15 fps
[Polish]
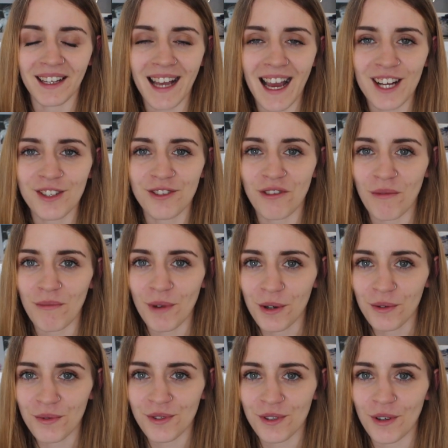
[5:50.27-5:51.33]
każdą
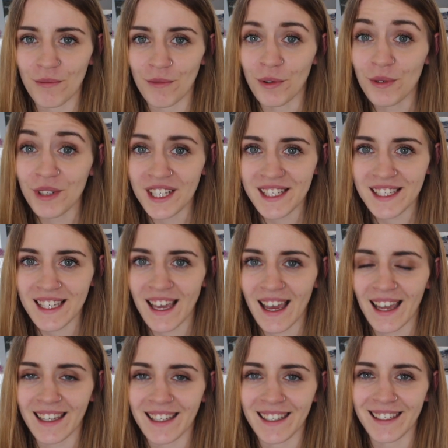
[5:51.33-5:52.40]
różną ulicę
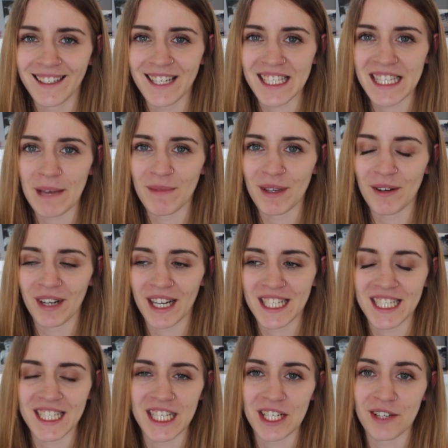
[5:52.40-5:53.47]
i czasami
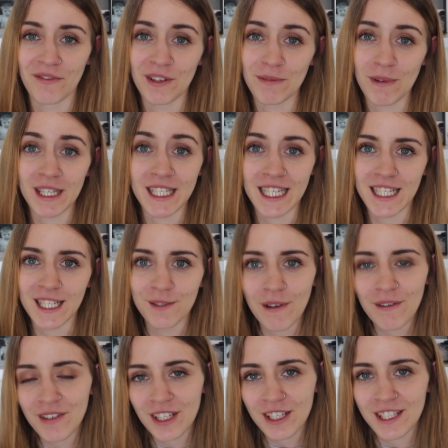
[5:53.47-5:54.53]
okaże się, że weźmiecie
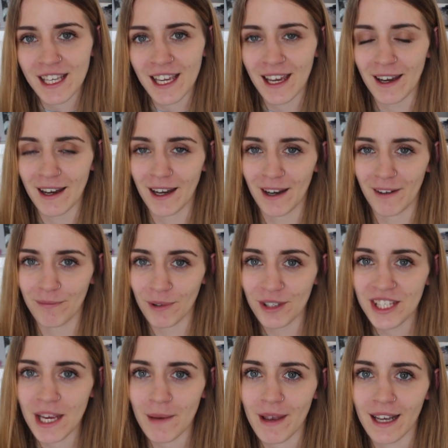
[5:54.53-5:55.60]
złe wyjście e, w
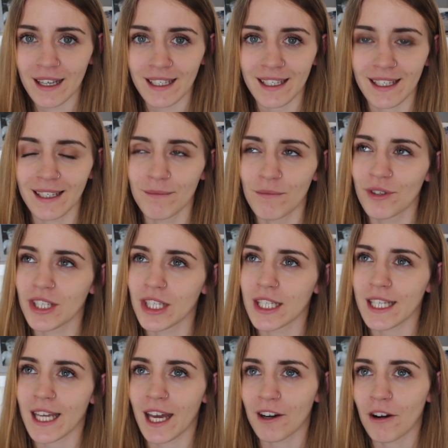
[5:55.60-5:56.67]
podziemiach i
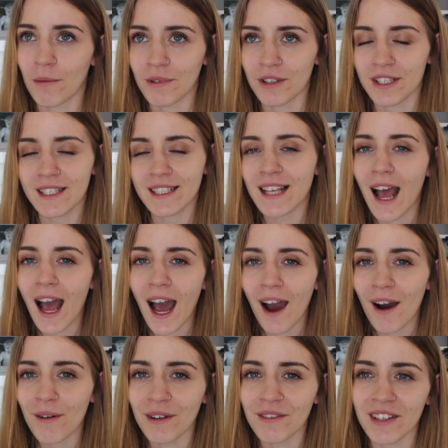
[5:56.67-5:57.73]
musicie robić
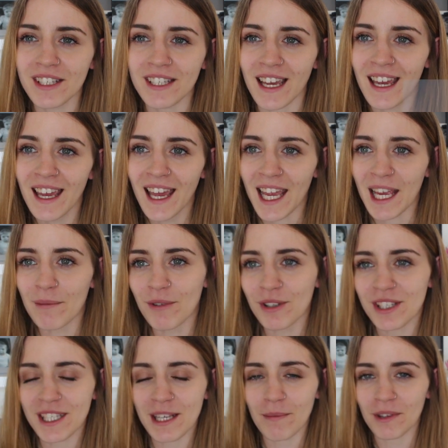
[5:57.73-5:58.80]
całe, wiecie, i
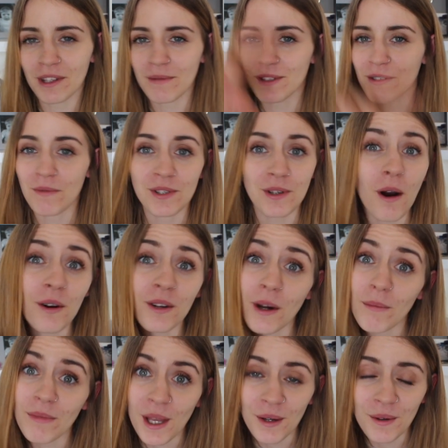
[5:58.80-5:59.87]
musicie potem zrobić
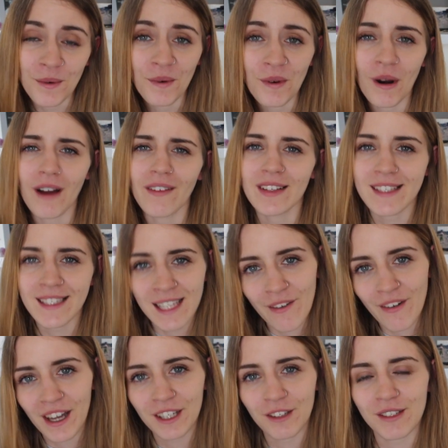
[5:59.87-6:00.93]
ogromne kółko, a więc nie
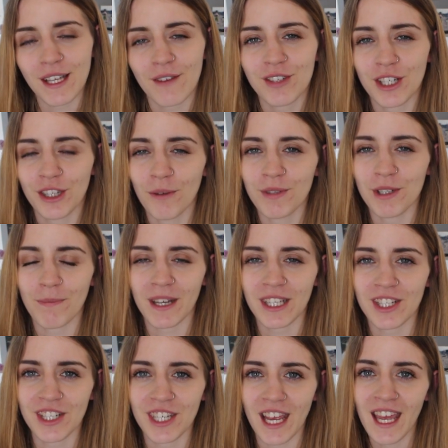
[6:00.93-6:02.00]
warto, zawsze dobrze
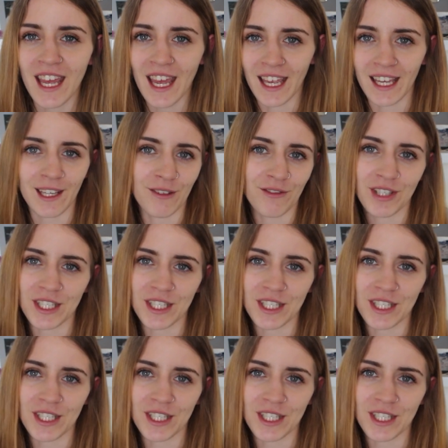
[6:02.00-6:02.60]
patrzcie i